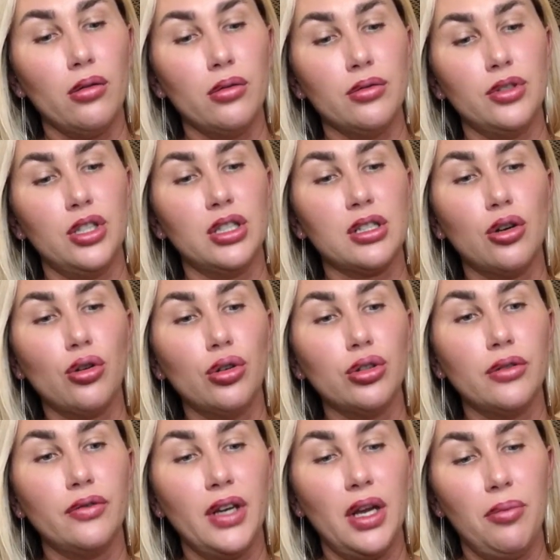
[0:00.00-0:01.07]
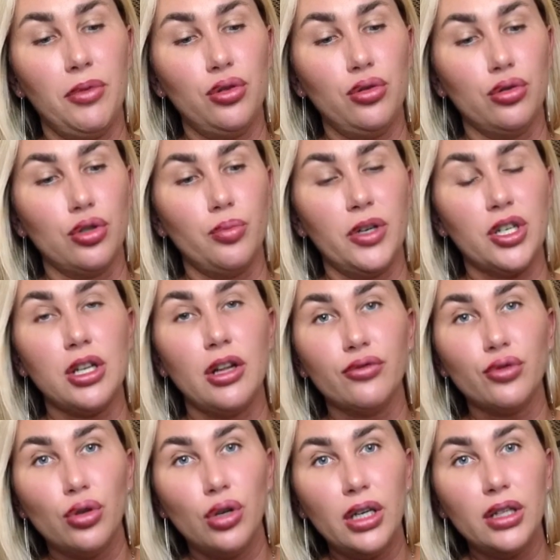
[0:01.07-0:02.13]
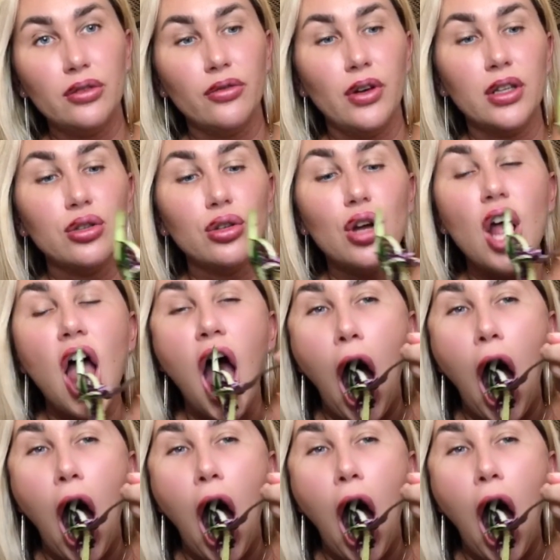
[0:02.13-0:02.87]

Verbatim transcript: через какое-то время тоже пошла в туалет, в ванную.